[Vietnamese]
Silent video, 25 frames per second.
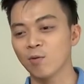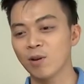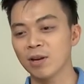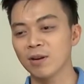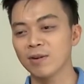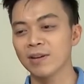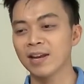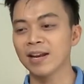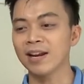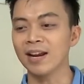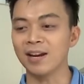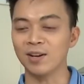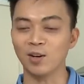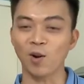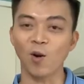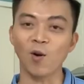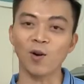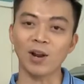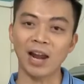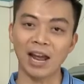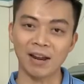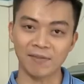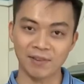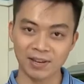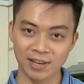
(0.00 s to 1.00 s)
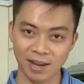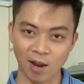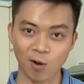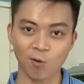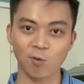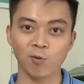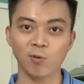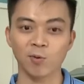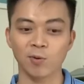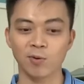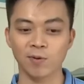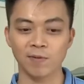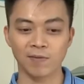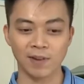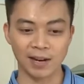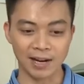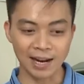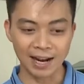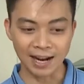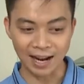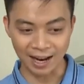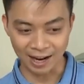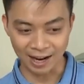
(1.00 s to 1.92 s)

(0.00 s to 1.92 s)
nguyên gia đình ngồi lại với nhau và đây